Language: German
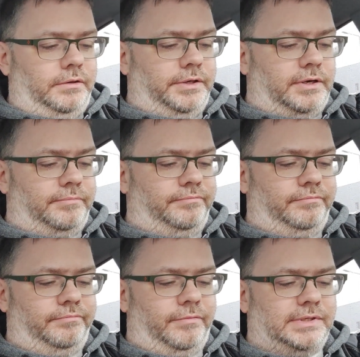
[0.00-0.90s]
Tja,
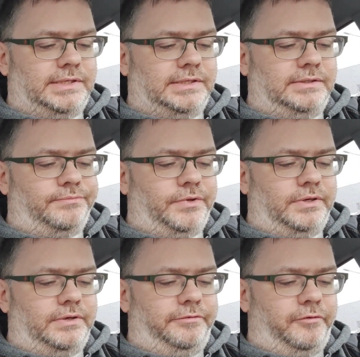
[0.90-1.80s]
was ist drin?
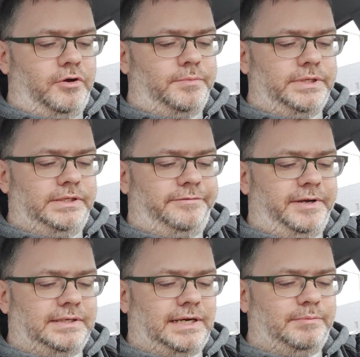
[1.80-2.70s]
Äh, Vollmilch,
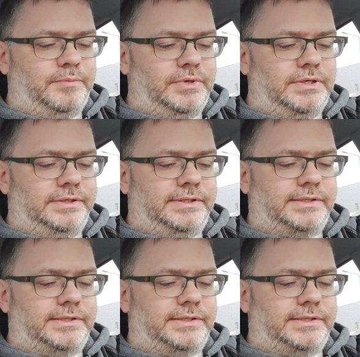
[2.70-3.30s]
fettarme Milch,